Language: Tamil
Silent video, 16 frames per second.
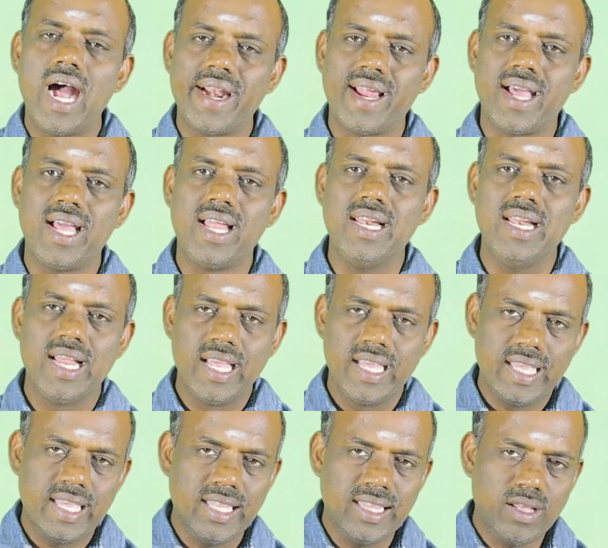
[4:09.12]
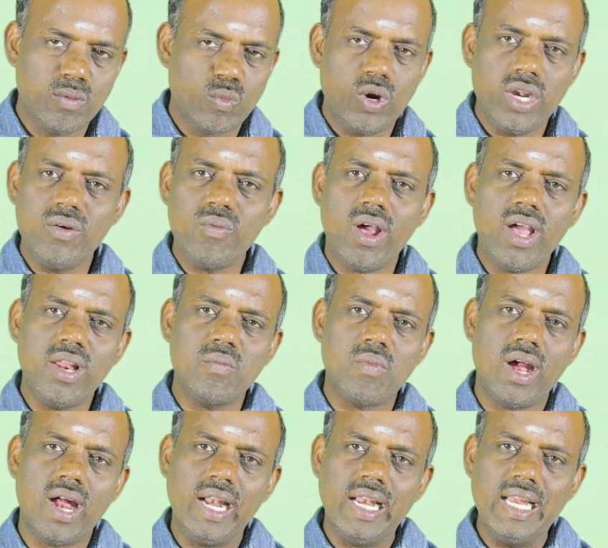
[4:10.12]
ஆனால் இந்த மொழிவாரி
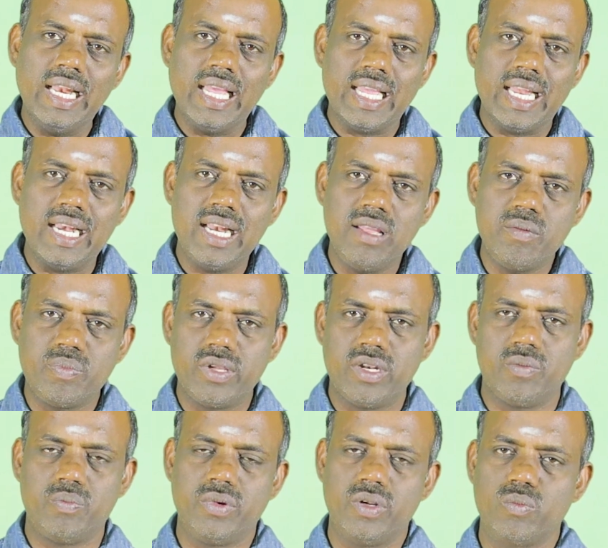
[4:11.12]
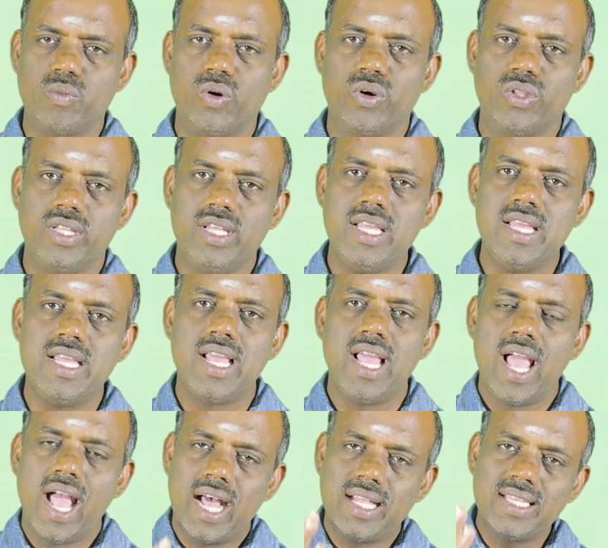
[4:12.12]
மாநில எல்லை பிரிப்பின் போது
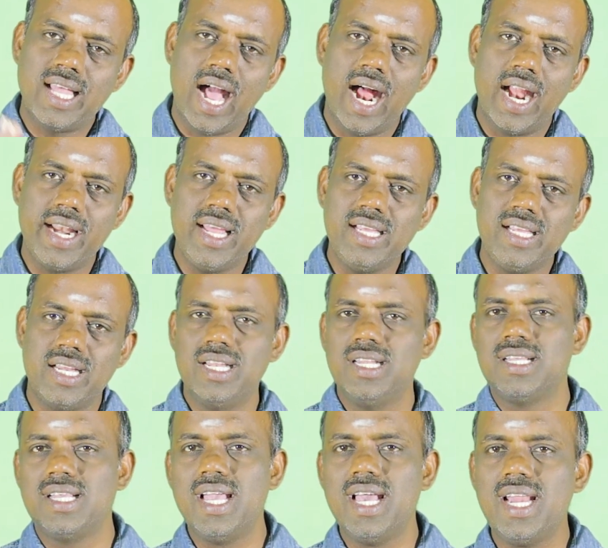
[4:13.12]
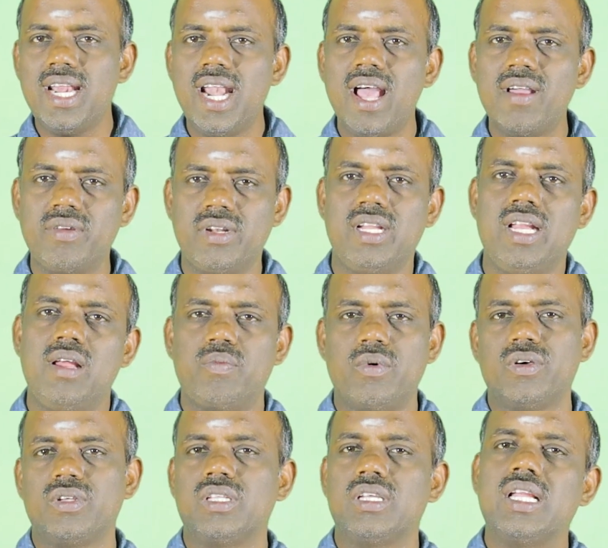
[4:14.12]
அந்த அணைகள் கேரளாவின்
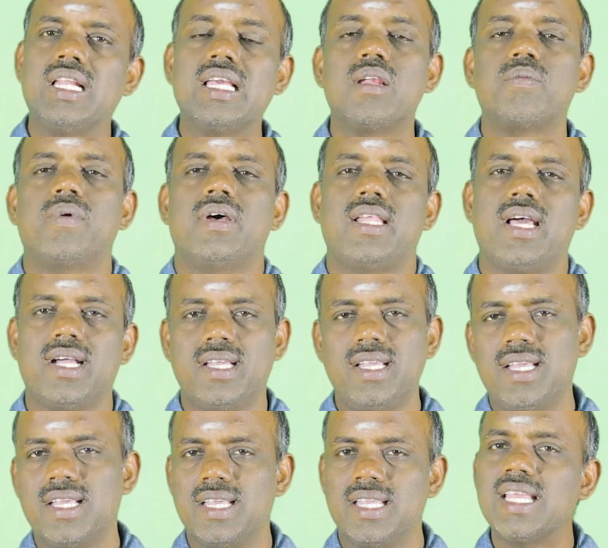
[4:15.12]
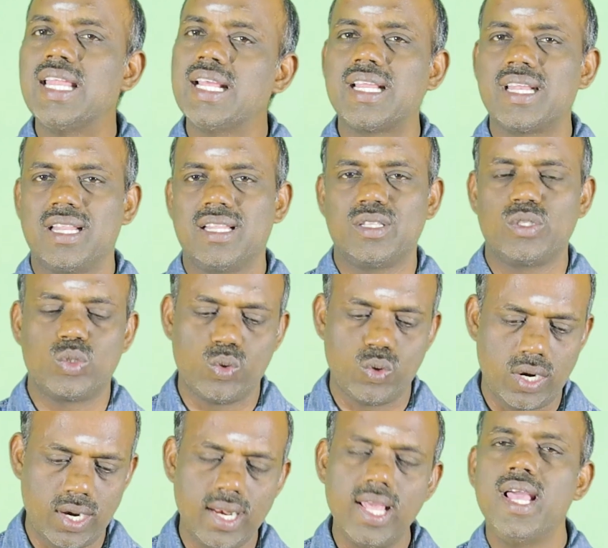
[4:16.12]
நிலப்பகுதியில் இருப்பதாக இருக்கின்றது
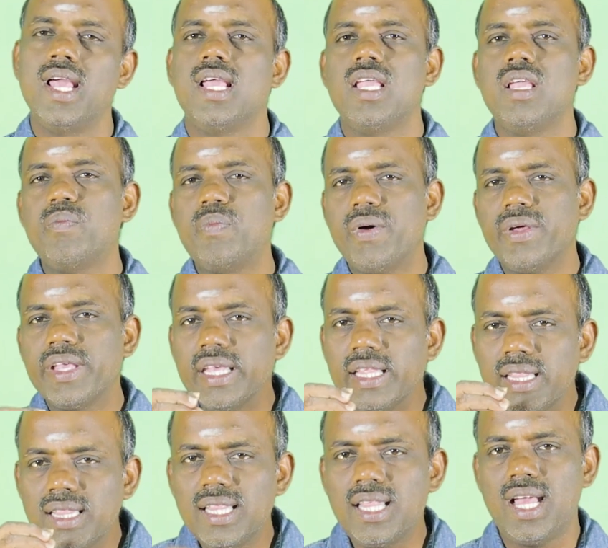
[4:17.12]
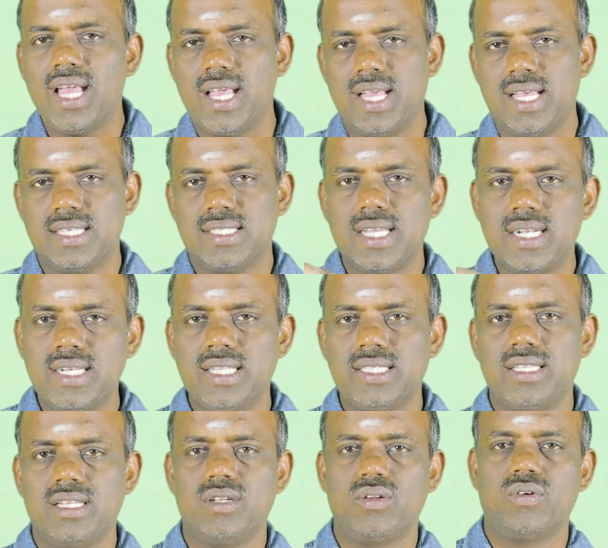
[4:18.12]
சூழல் இப்போ இந்த
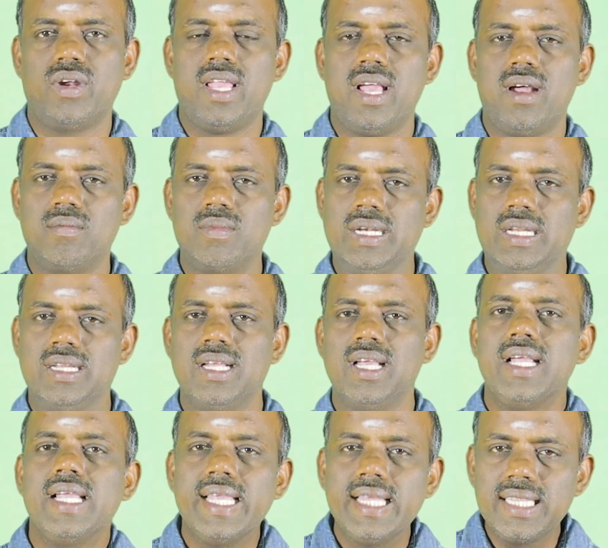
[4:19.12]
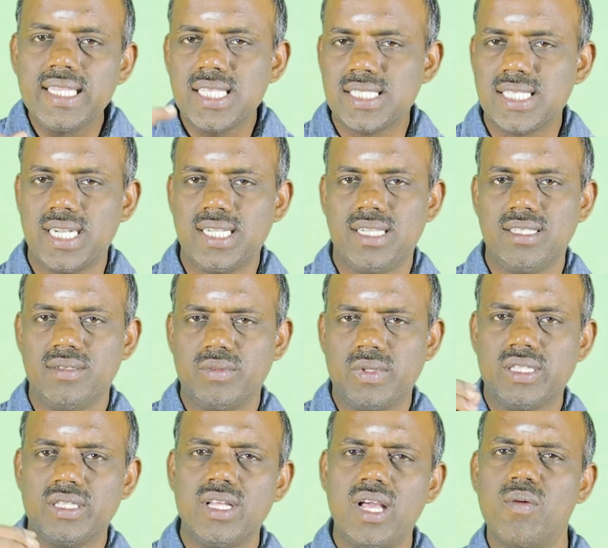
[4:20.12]
சட்டத்தினுடைய அமல் இந்த சட்டம்
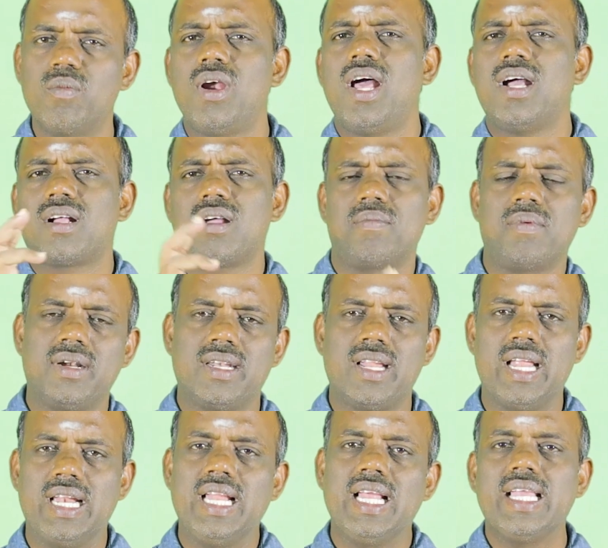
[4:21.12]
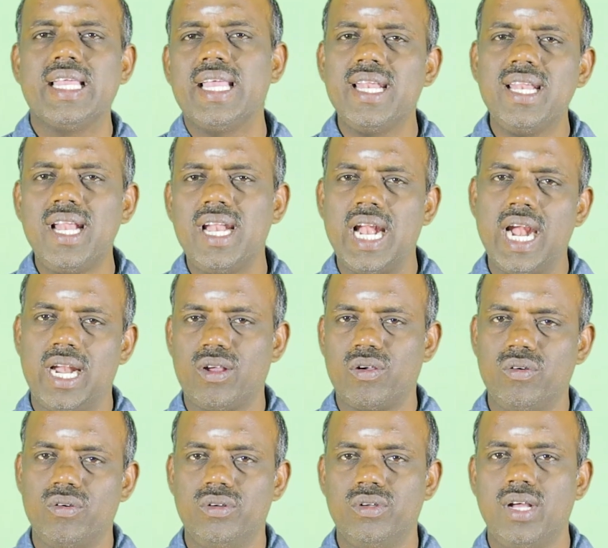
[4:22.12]
வந்து அமுலாக்கப்பட்டால் என்ன
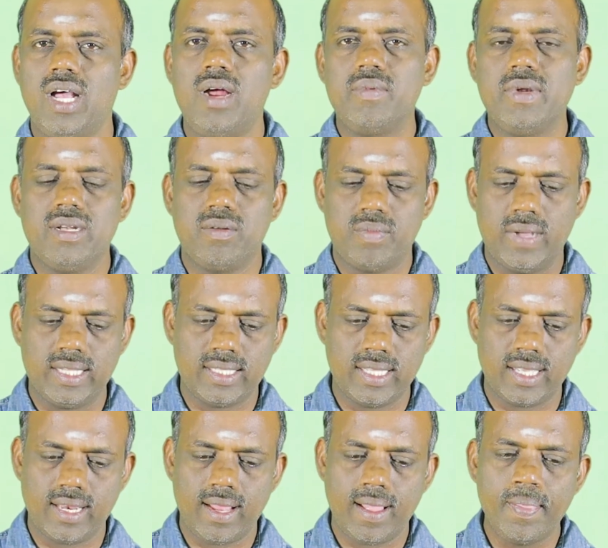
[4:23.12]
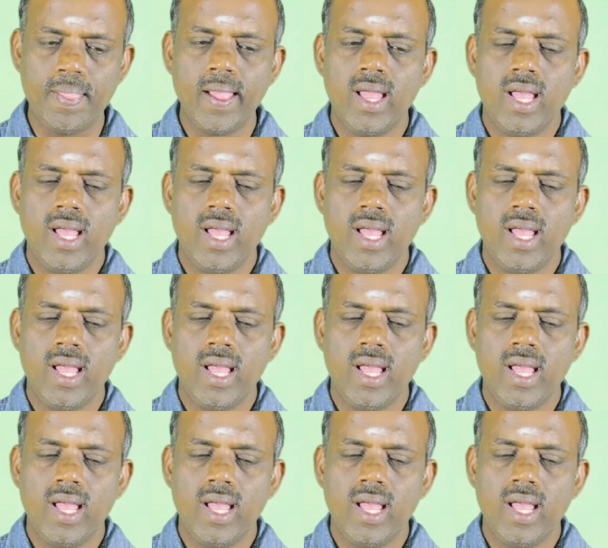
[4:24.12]
நடக்கும் அப்படின்னு பார்த்தீங்கன்னா